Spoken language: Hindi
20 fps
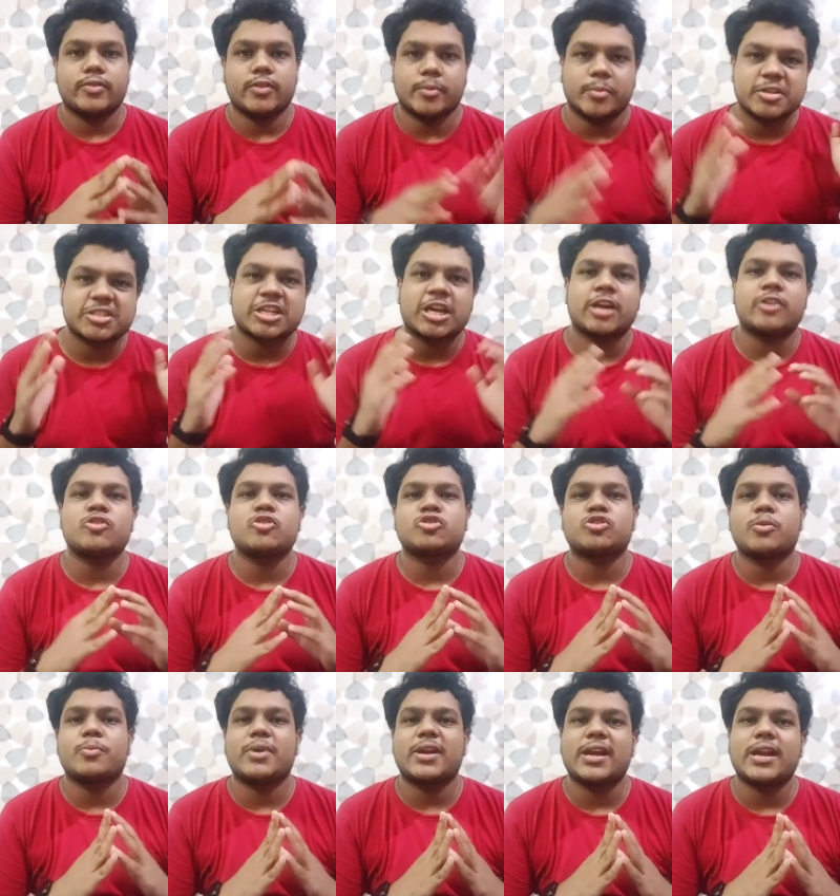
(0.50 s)
नमस्कार दोस्तों
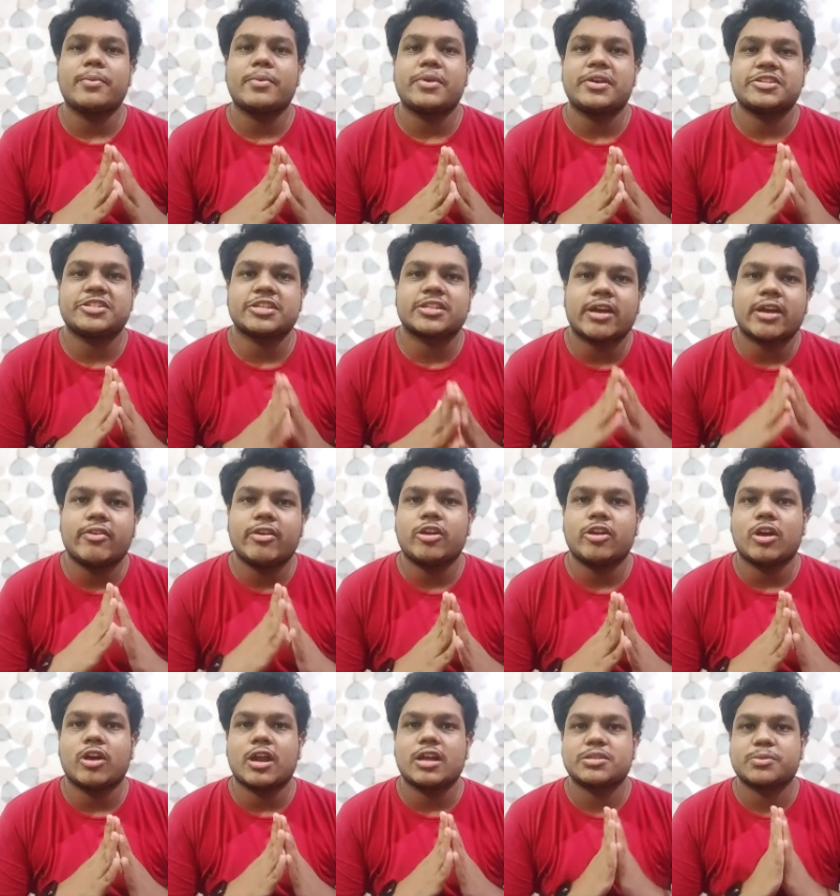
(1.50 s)
मेरा नाम ऋषित कावेठी और
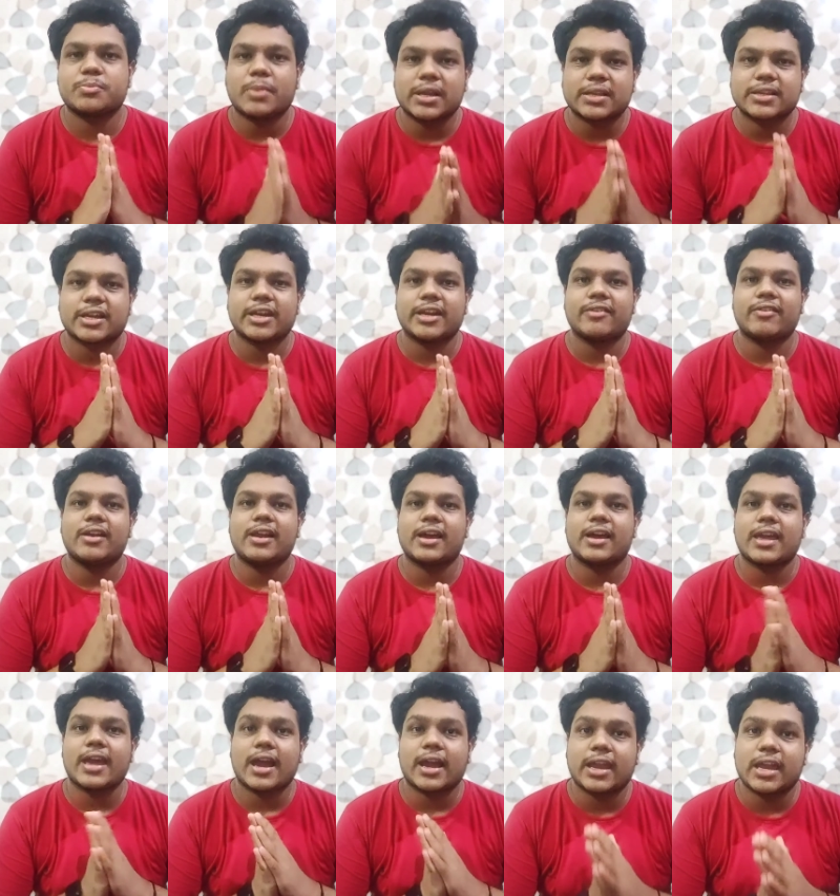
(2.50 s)
आज हम बात करने वाले हैं कि
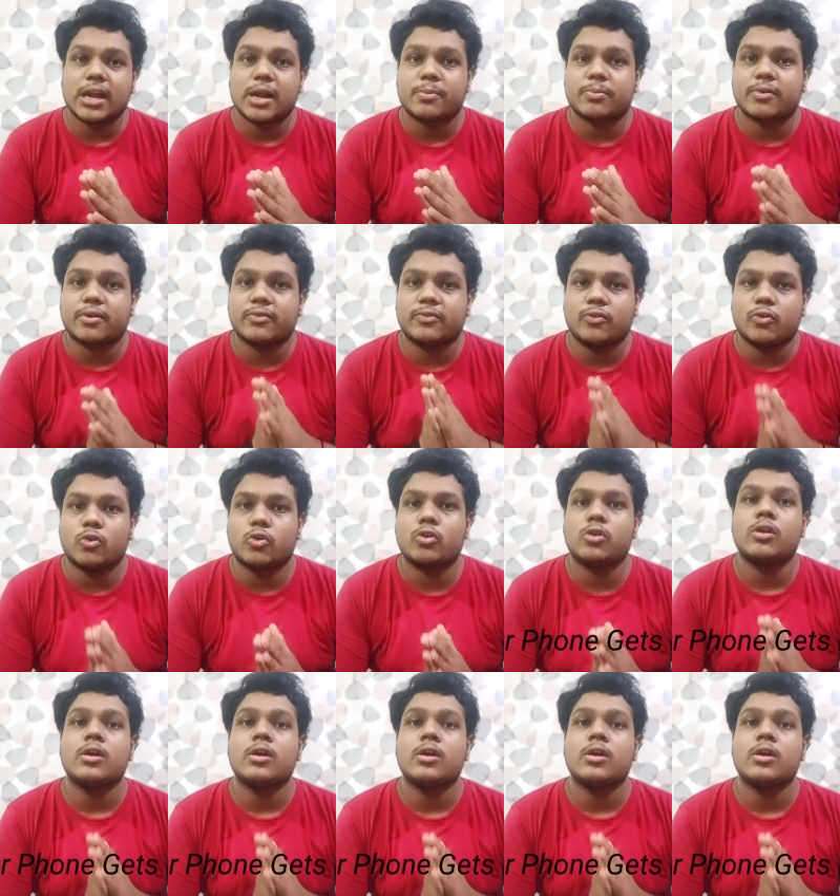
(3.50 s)
आखिर आपका फ़ोन